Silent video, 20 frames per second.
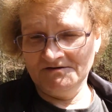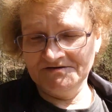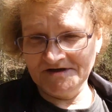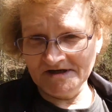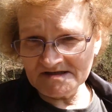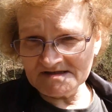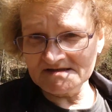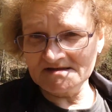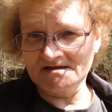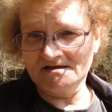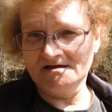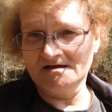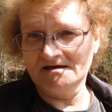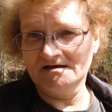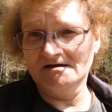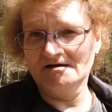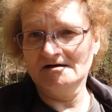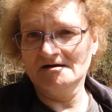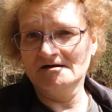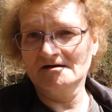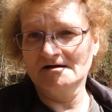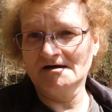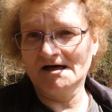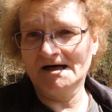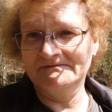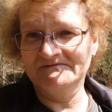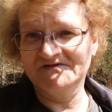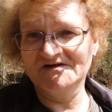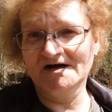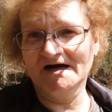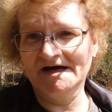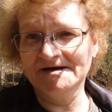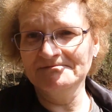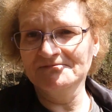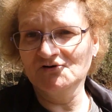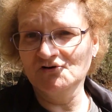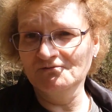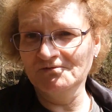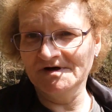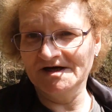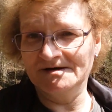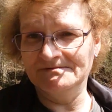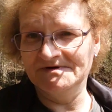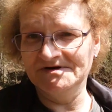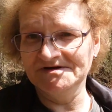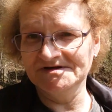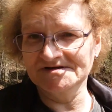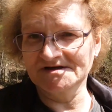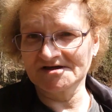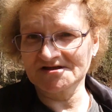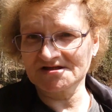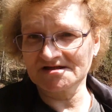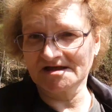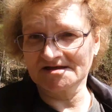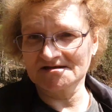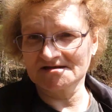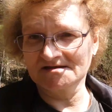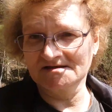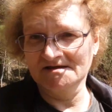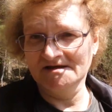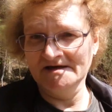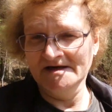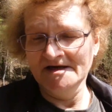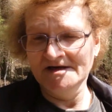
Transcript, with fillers: Und jetzt haben wir ein Problem in dieser Stadt.